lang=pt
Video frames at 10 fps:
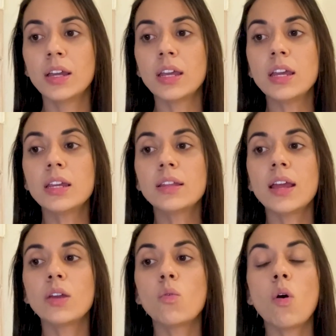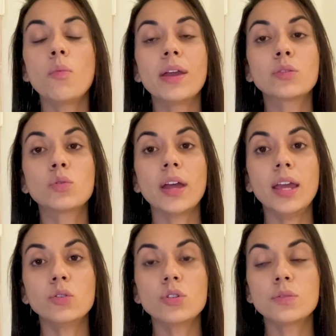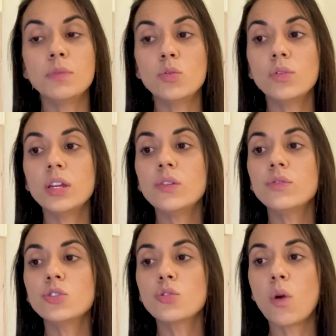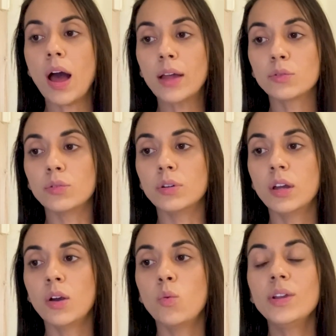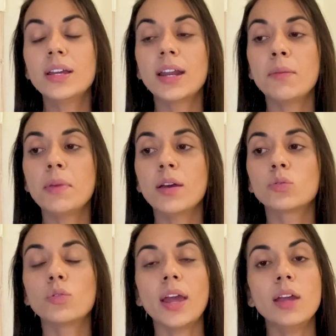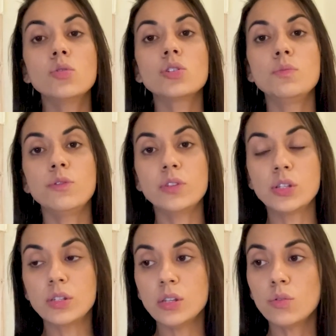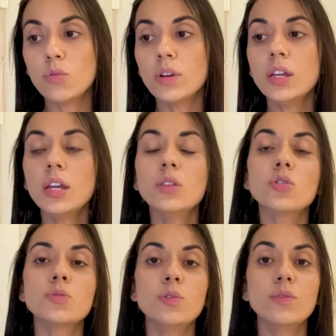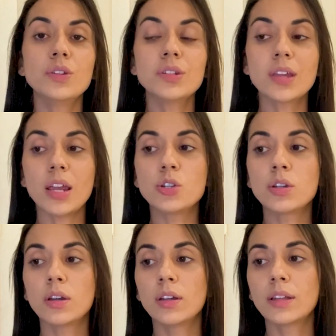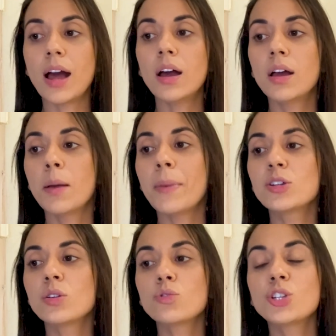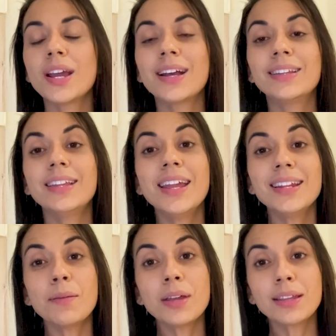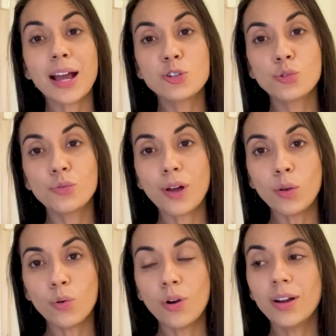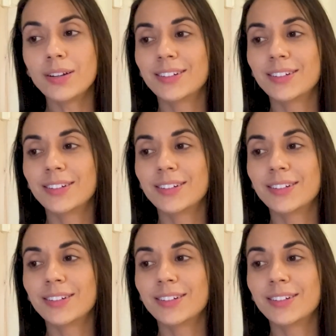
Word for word: e que teria um aumento em 2024 um incremento em 2025 e em 2026, tá? Mas não chega nem na metade do valor